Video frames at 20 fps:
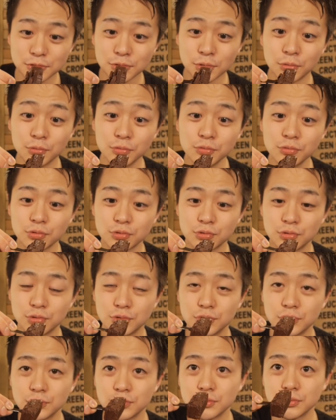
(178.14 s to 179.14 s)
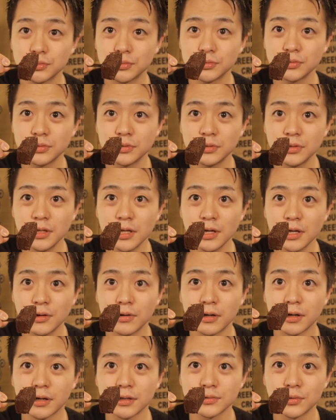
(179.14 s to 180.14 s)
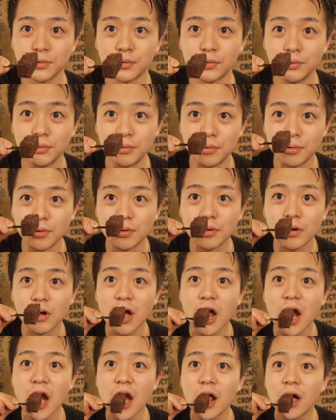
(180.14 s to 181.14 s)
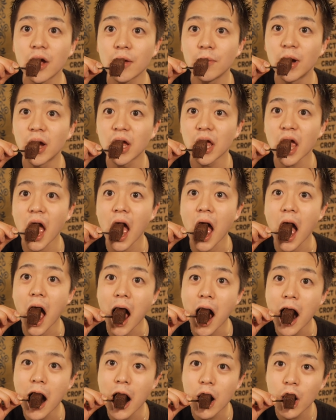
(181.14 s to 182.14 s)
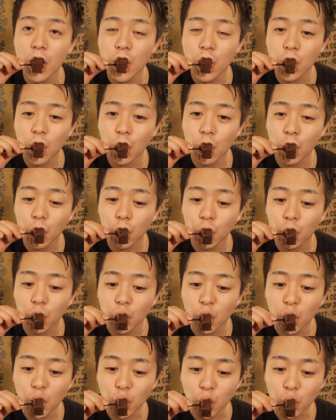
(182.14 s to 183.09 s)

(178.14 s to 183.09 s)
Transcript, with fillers: ほんとすんげえ柔らかそう。いただきます。うん。